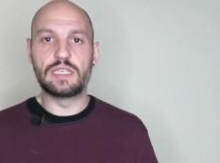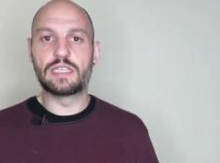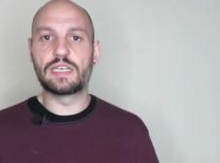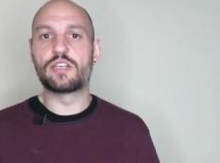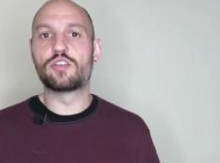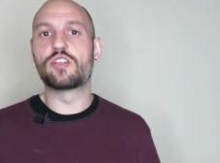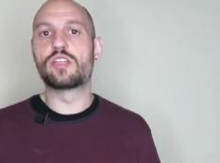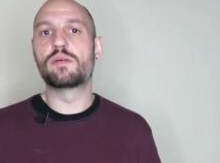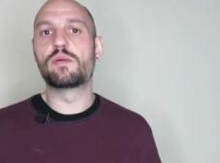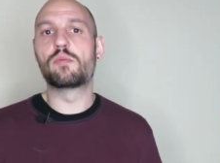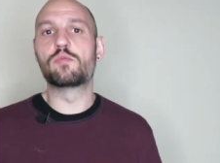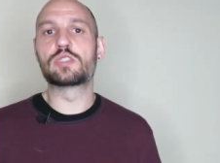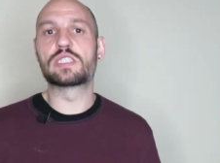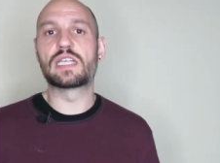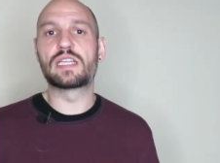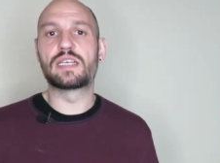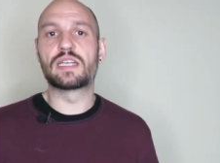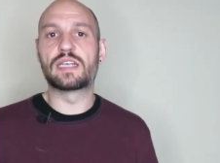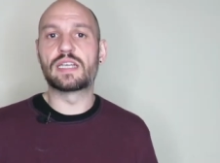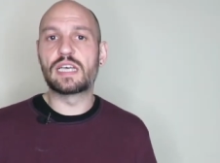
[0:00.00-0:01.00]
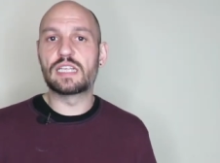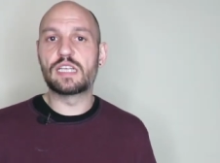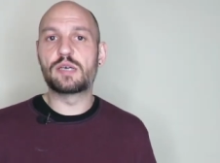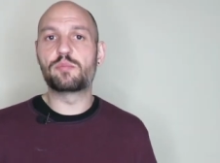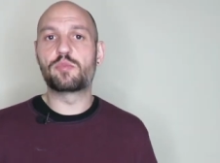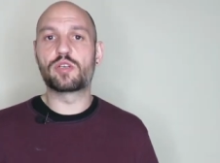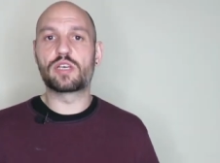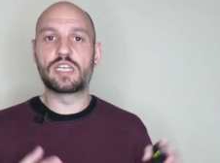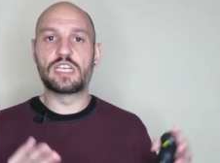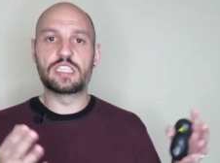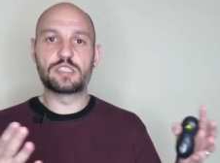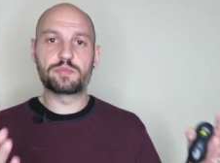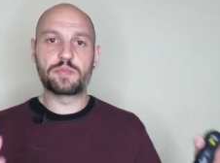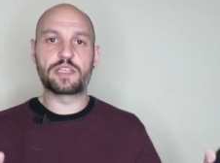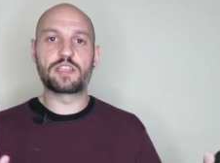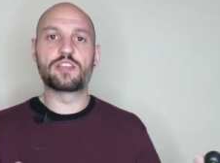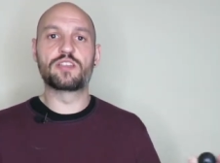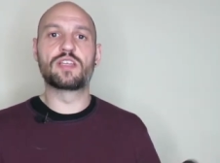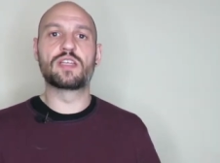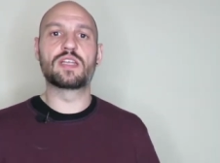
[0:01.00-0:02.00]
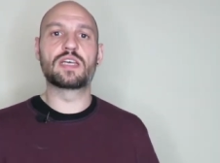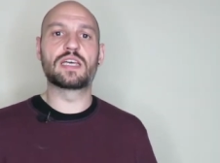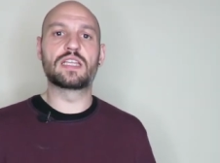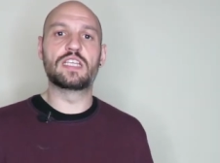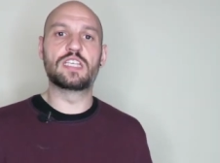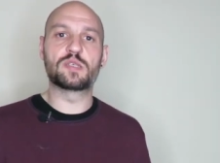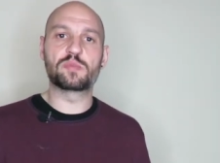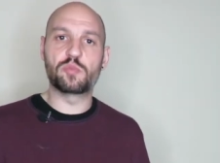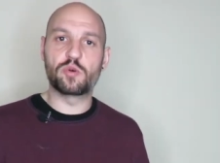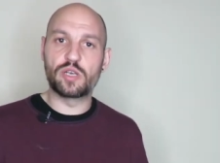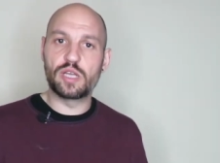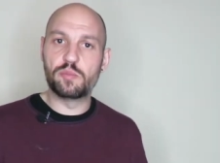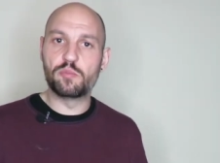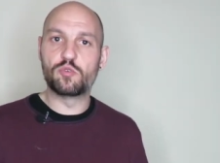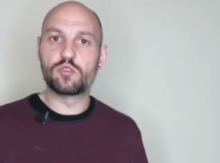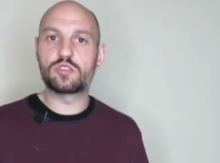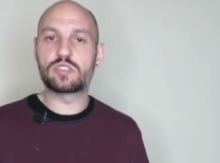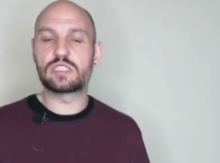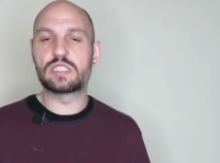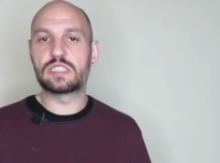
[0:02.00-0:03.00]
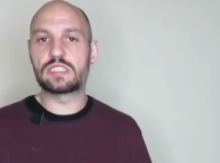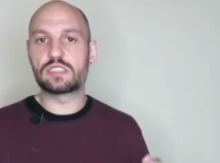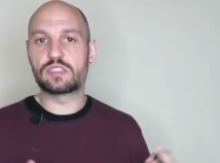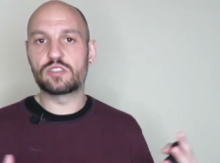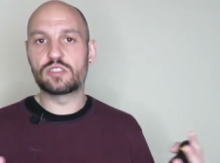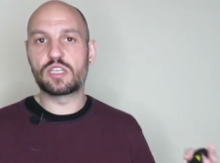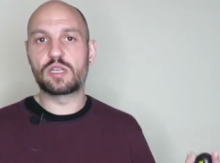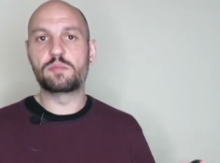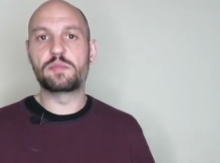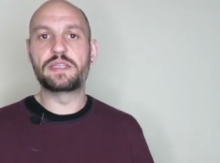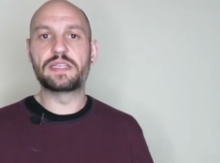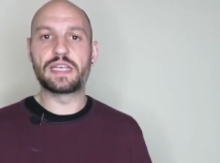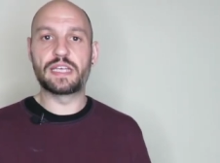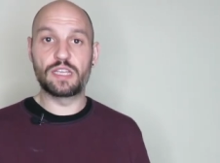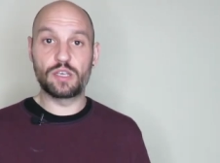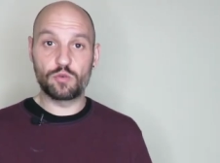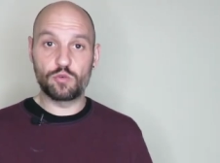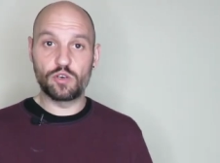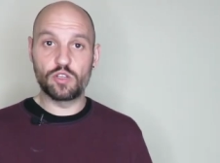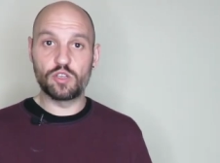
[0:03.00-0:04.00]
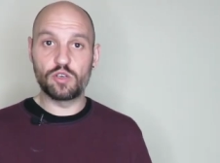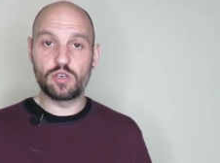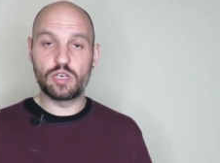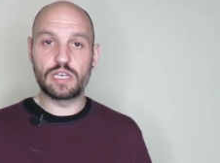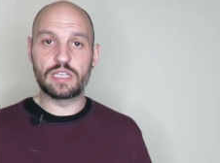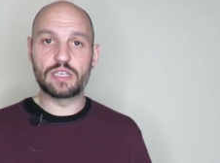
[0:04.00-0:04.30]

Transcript: Quizá no debamos hacer nada porque el espacio del que disponemos es totalmente adecuado,